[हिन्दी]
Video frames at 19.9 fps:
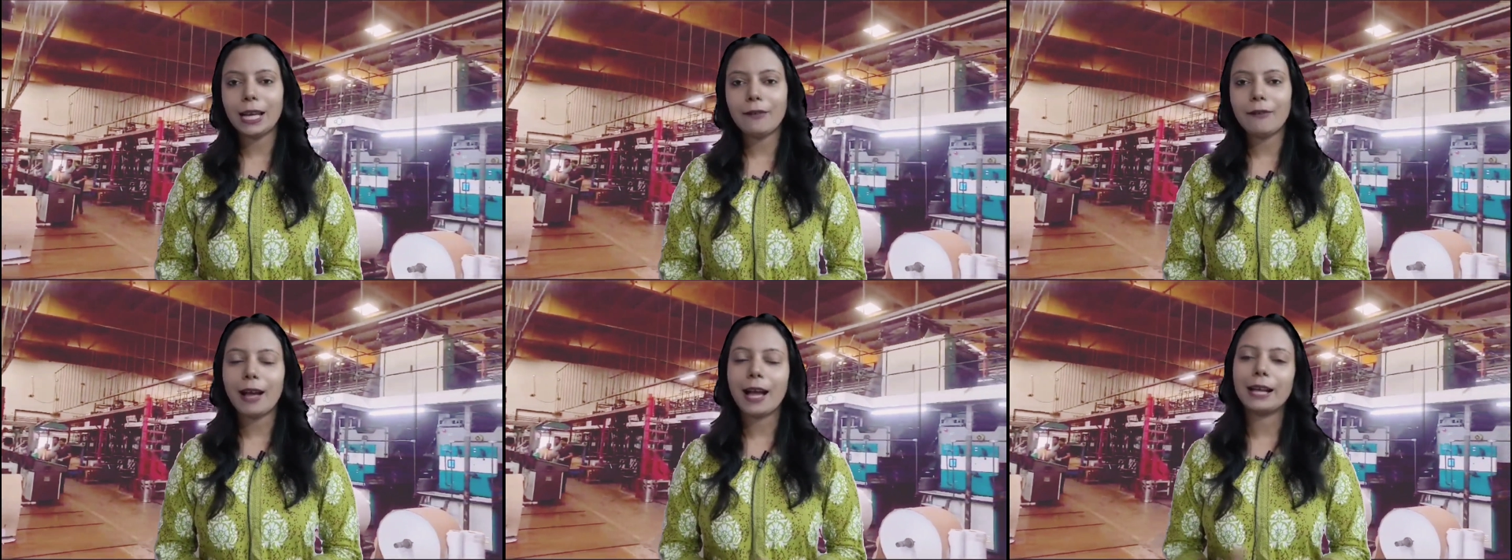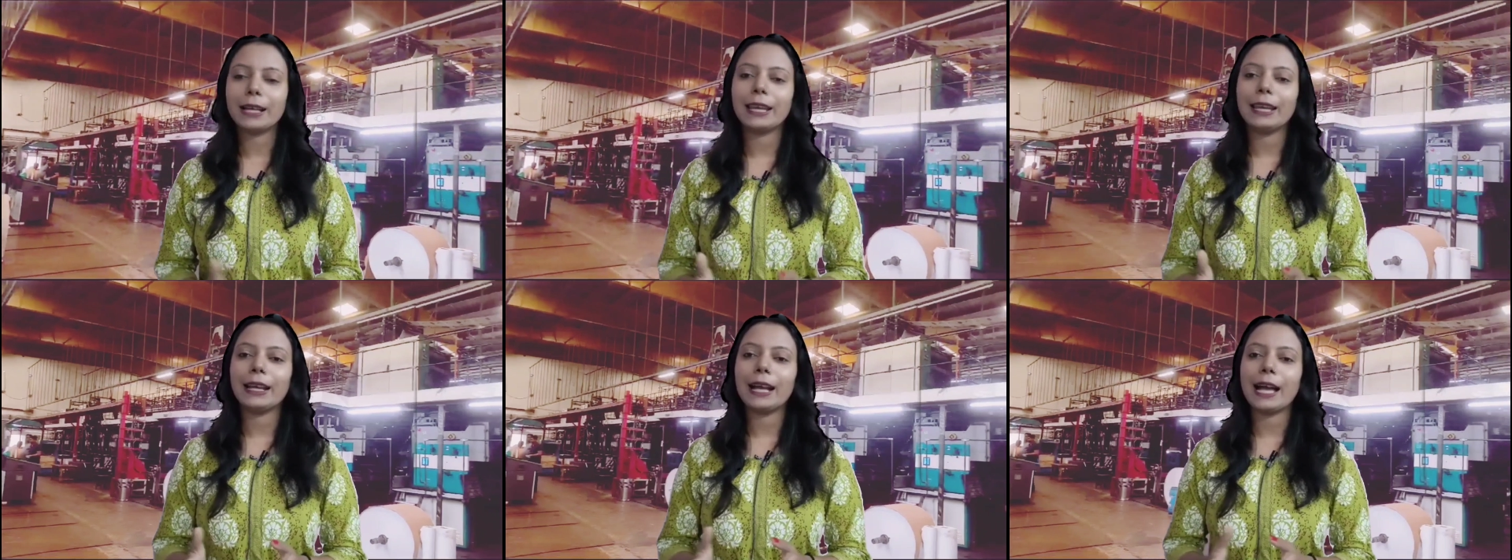किया
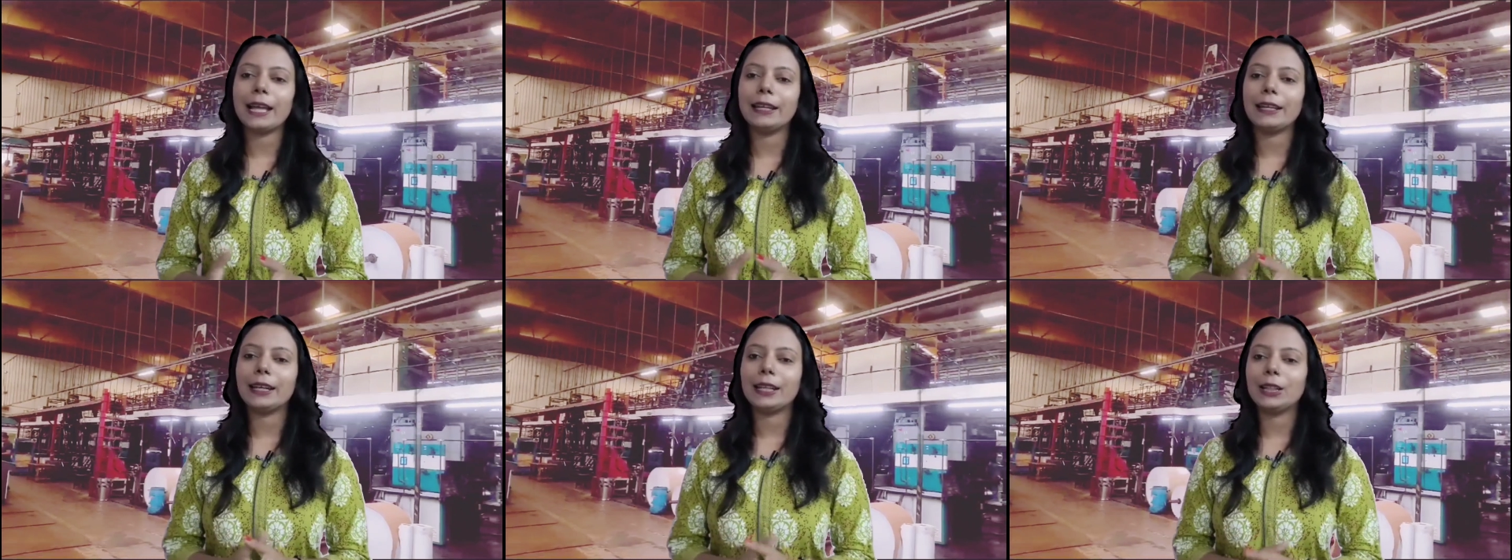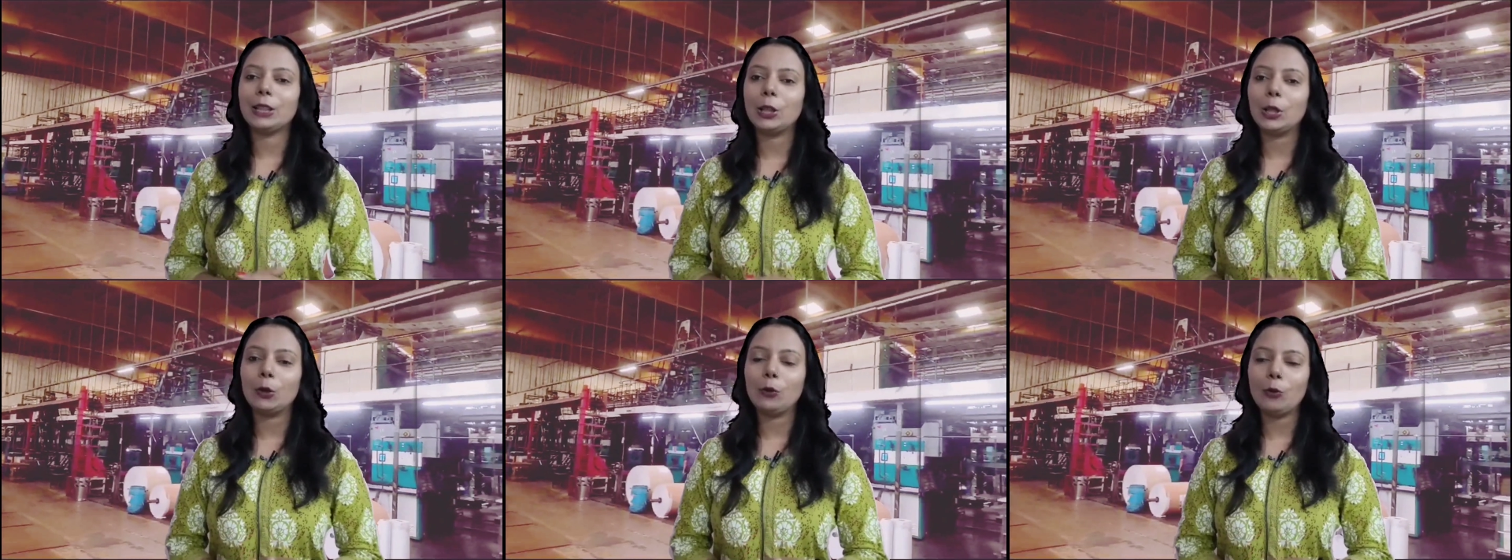वहां के
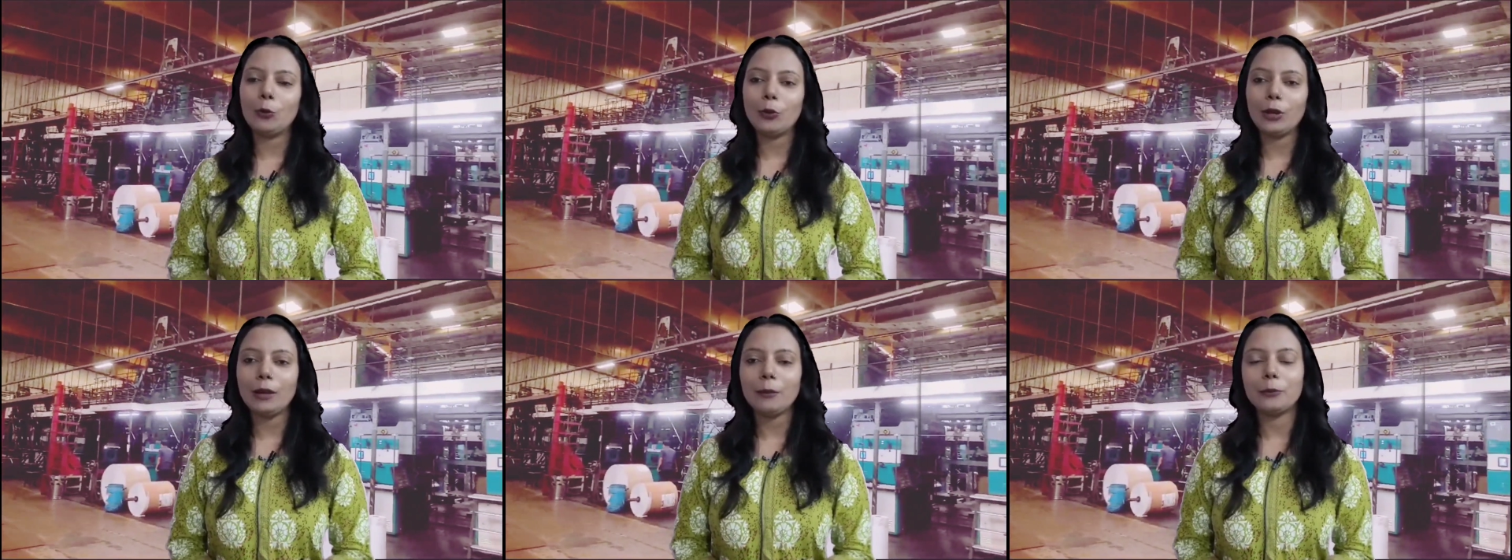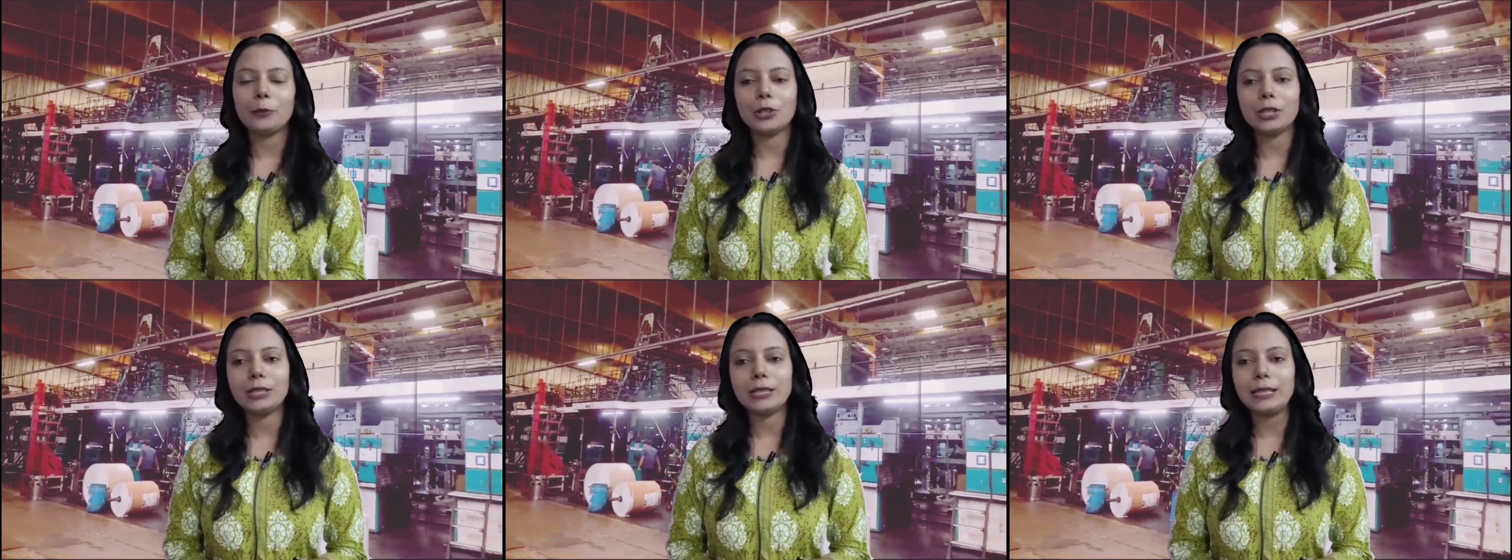कार्यरत लोगों
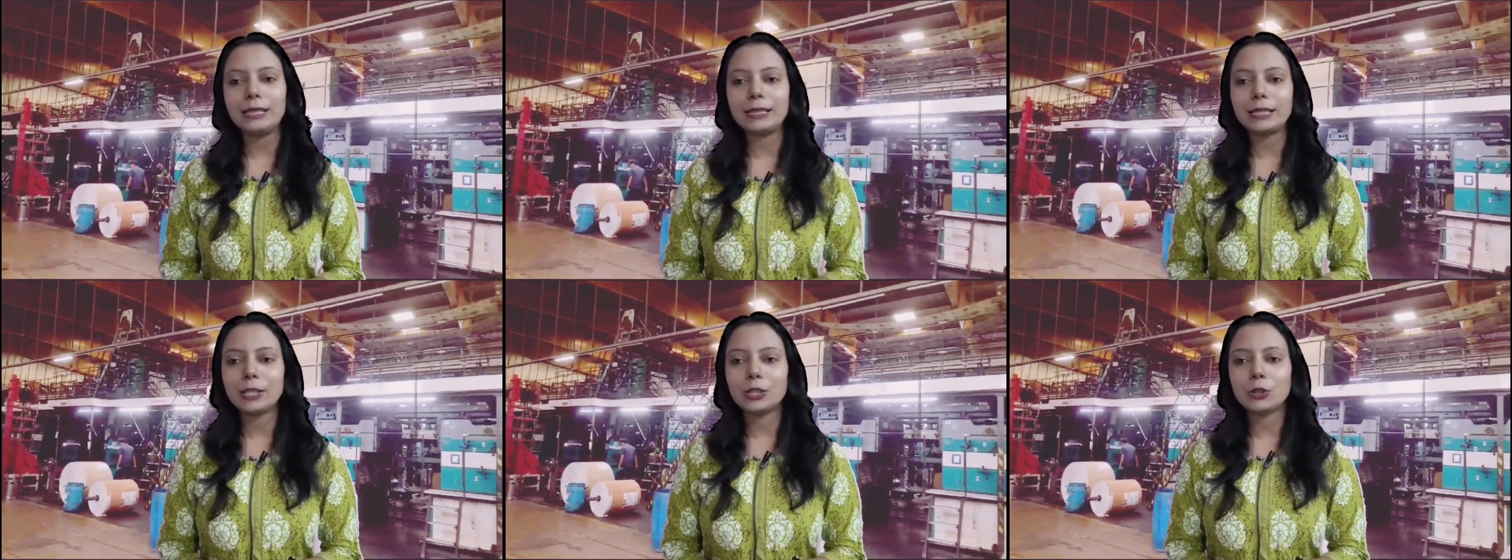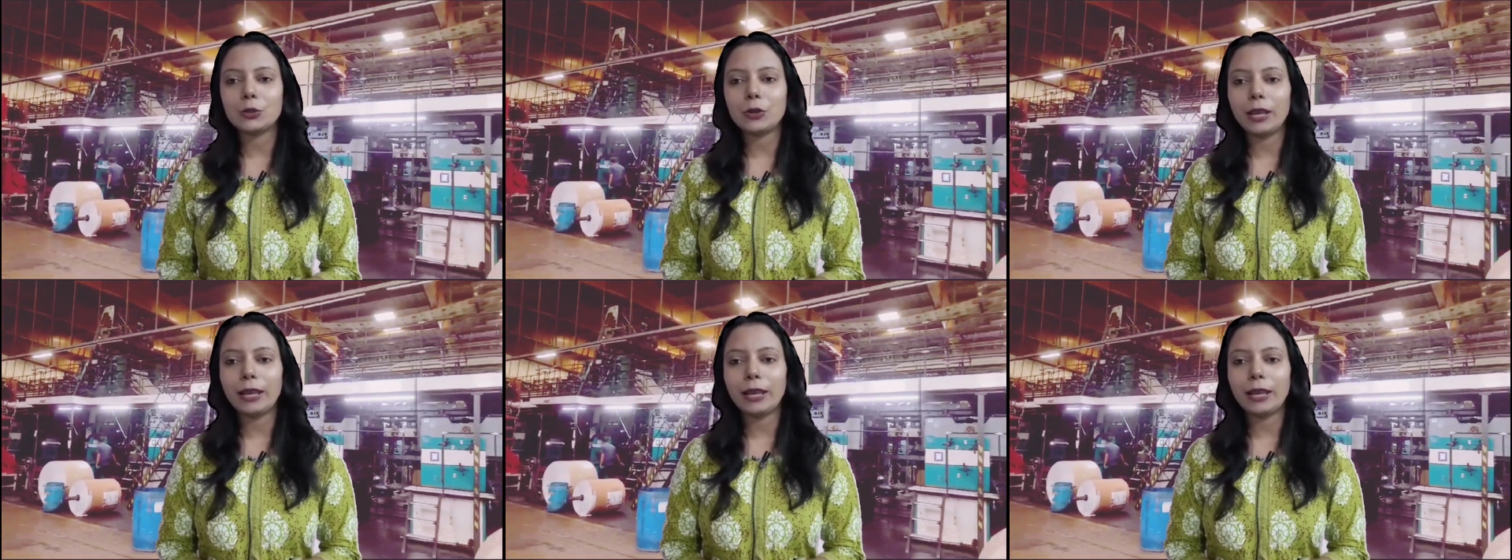ने प्रिंटिंग से